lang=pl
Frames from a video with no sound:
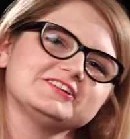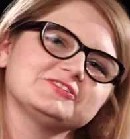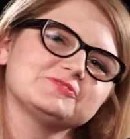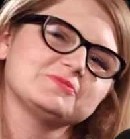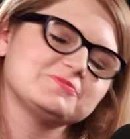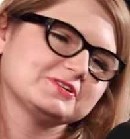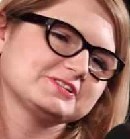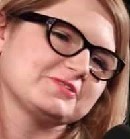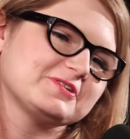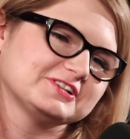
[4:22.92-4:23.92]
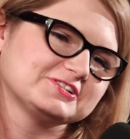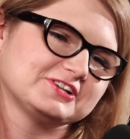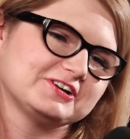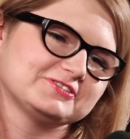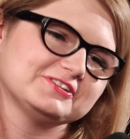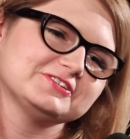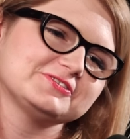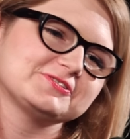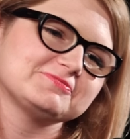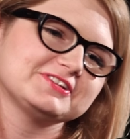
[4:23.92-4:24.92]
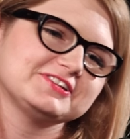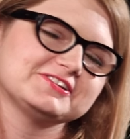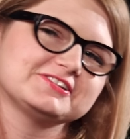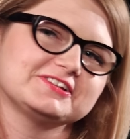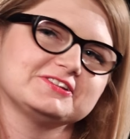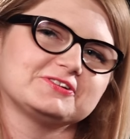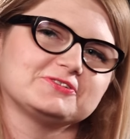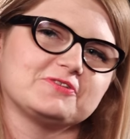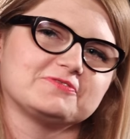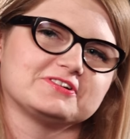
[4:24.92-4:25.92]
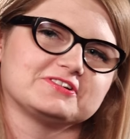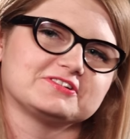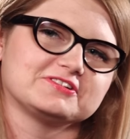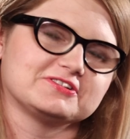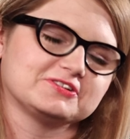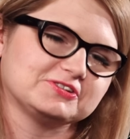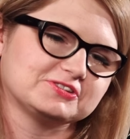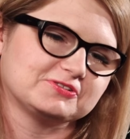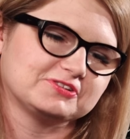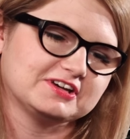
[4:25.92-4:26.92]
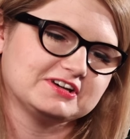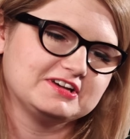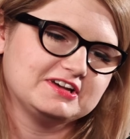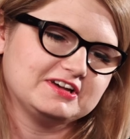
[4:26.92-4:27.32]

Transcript: Garderoba była cała na czarno, ale to są takie standardowe historię.